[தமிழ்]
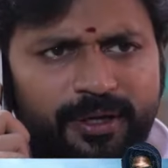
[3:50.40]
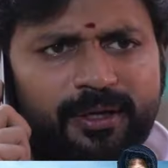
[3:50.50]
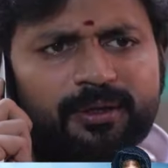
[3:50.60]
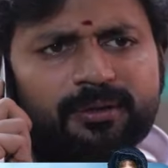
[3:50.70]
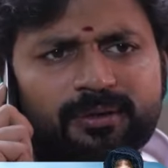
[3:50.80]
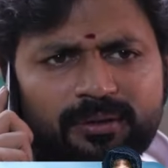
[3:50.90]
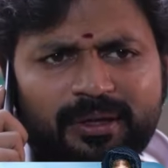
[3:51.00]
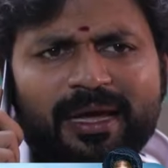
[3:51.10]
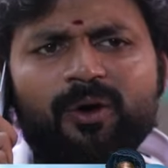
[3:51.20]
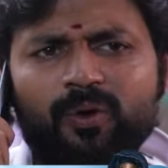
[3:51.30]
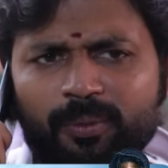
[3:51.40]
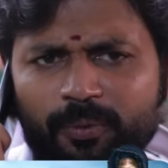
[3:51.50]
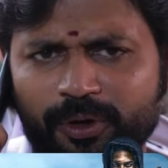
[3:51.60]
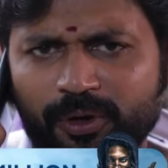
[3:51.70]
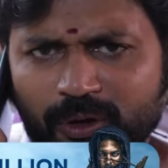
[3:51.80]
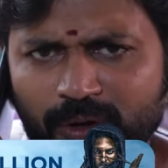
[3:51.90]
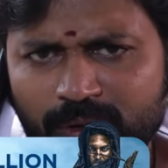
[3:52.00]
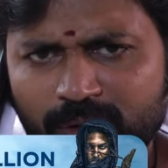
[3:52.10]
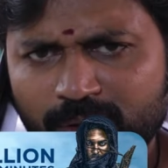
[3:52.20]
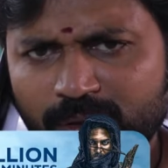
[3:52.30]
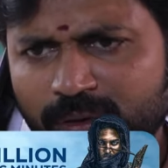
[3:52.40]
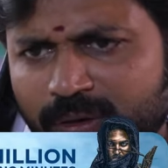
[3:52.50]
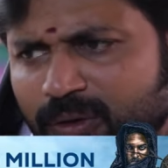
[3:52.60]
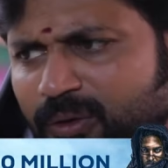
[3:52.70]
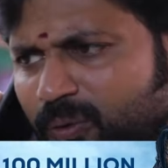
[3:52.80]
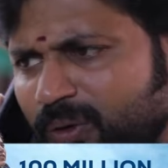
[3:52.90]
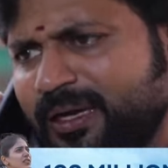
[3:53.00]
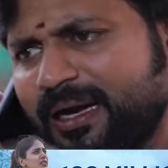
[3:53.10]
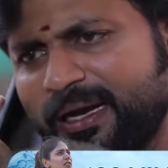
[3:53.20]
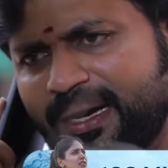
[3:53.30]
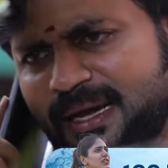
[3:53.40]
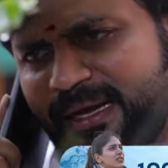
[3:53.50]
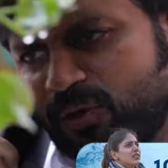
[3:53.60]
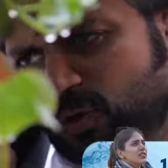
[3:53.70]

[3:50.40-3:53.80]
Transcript: புரியாது ஏன் உங்களுக்கு புரியும் உங்களுக்கு கல்யாணம்